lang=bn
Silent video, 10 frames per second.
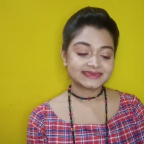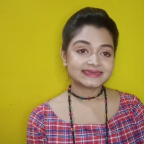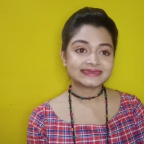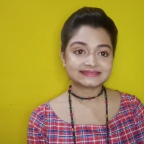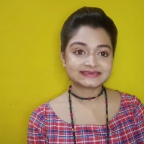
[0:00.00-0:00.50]

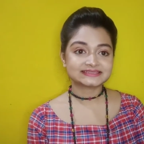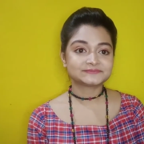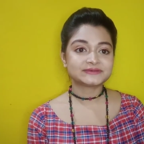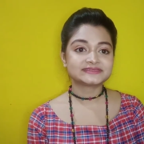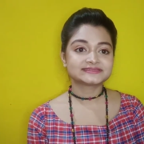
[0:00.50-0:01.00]
হে
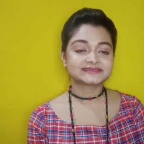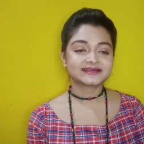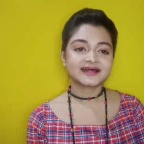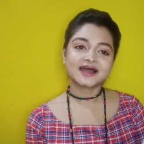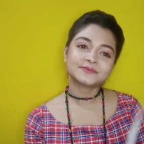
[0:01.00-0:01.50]
থেসপিস
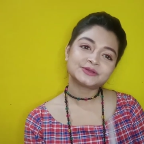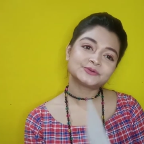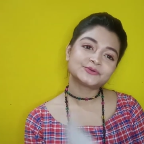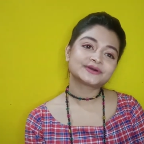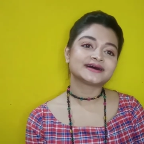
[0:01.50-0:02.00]
আমায়
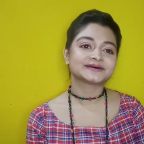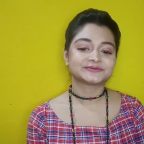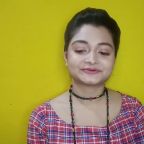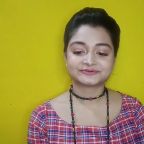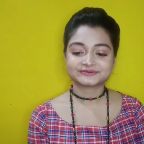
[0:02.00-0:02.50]
রক্ষা
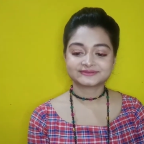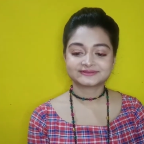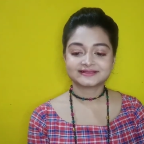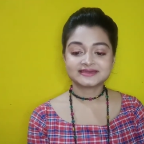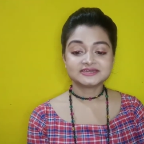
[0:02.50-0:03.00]
করো
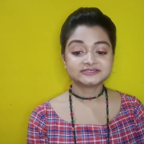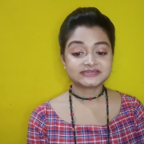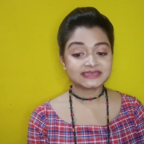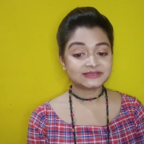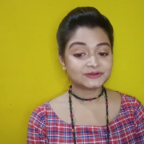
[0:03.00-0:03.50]

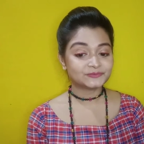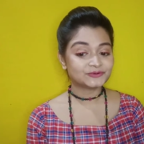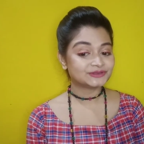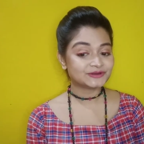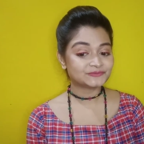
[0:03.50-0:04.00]
সেই
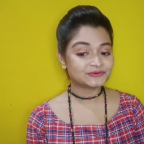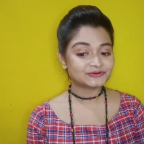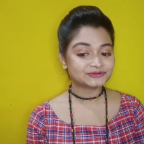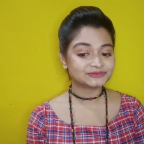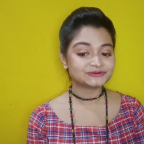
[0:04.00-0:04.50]
লোভনীয়
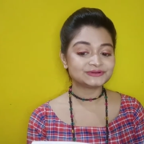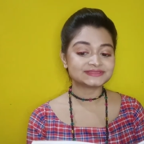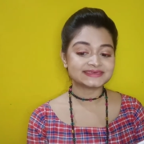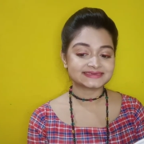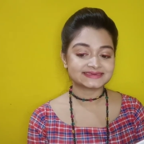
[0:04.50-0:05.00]
মুহূর্তগুলো
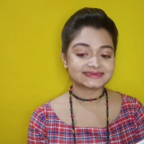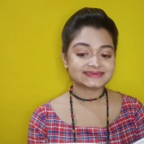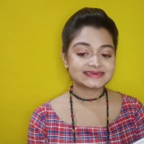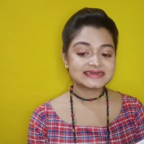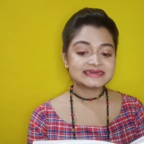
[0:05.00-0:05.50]
থেকে
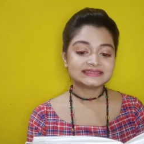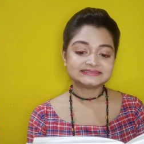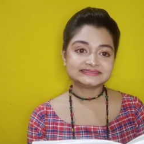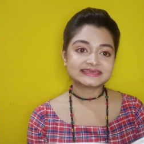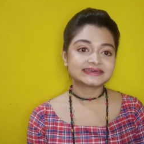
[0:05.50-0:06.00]

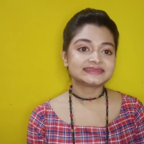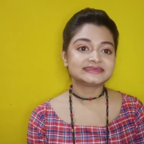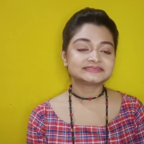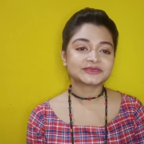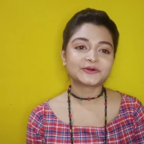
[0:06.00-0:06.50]
যেখানে
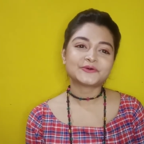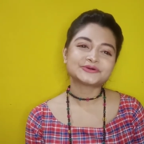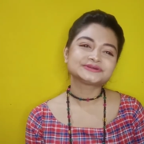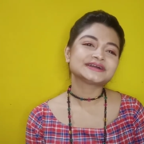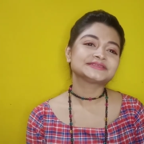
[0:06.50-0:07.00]
নিজেকে
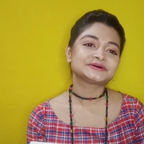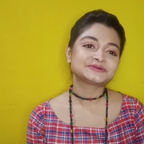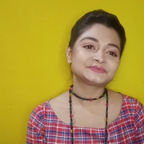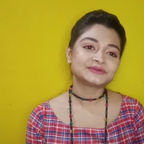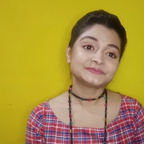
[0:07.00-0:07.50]

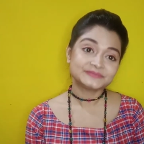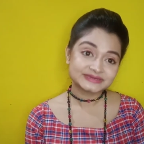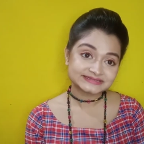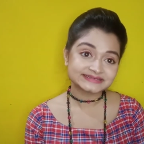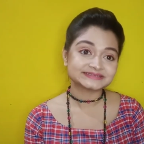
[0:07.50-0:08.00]
অসাধারণ বলে
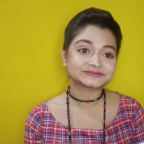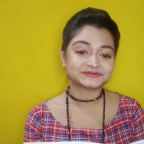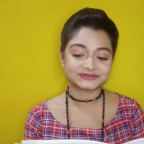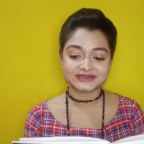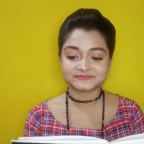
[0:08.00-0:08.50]
বিশ্বাস
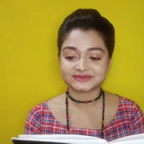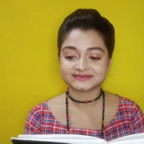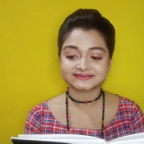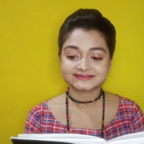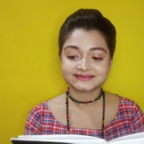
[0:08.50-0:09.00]
করি আমি
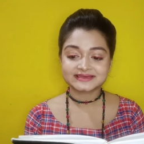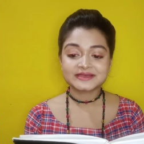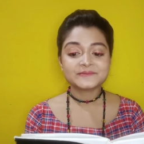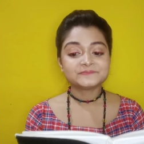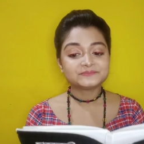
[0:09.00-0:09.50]

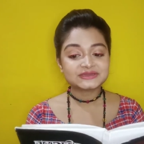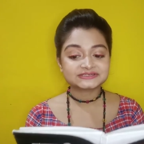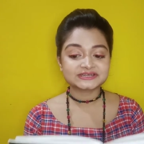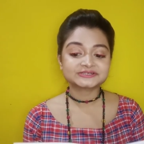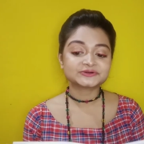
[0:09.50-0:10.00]

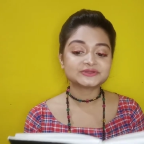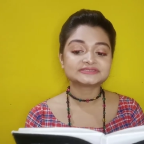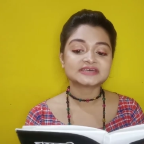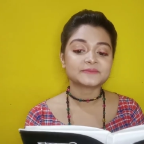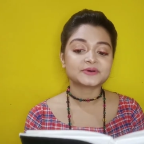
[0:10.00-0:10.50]
বিশ্বাস করি
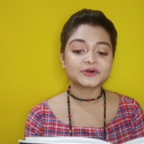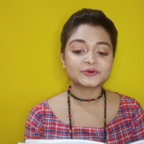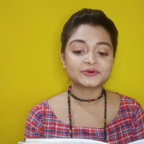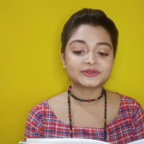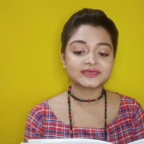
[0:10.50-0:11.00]
ছাপার
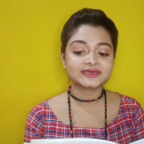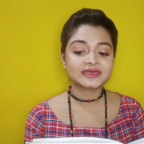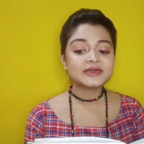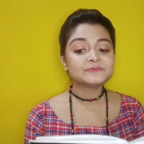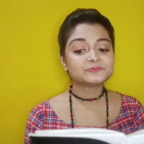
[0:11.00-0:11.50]
অক্ষরে
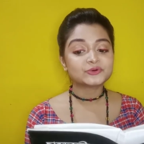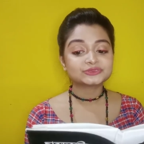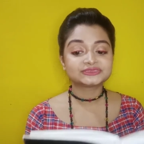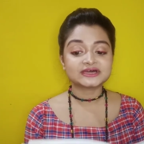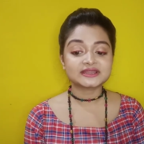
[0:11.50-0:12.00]

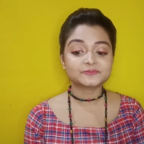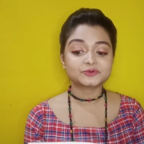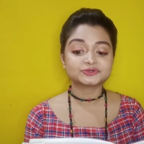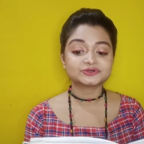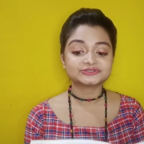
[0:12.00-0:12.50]
বোদ্ধারা
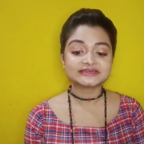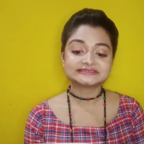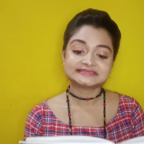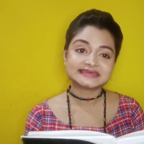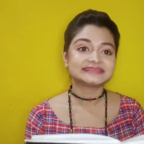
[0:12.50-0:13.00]
প্রশংসায়
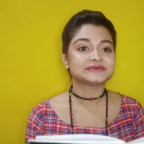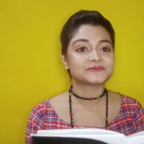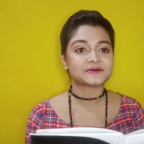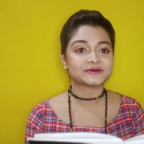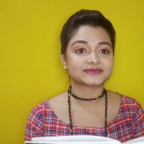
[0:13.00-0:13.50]
ছেয়ে
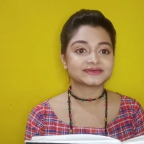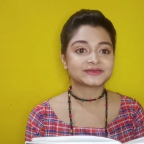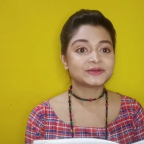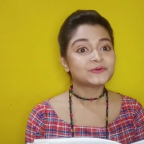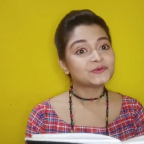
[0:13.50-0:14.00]
দেবে আমাকে
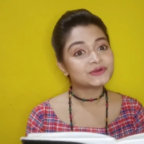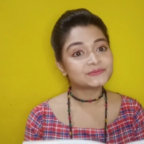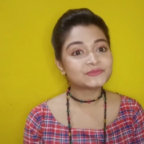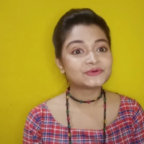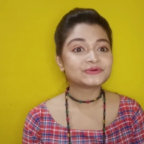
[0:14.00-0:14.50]
ওই
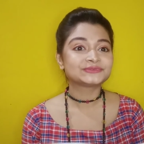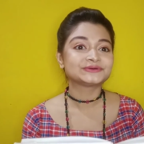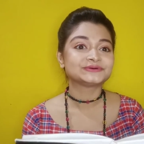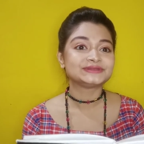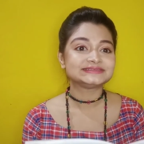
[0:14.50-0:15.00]

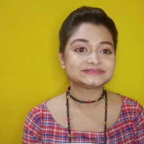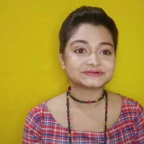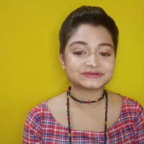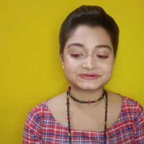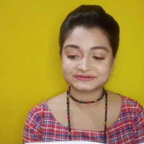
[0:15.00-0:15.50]
মুহূর্তগুলির জন্য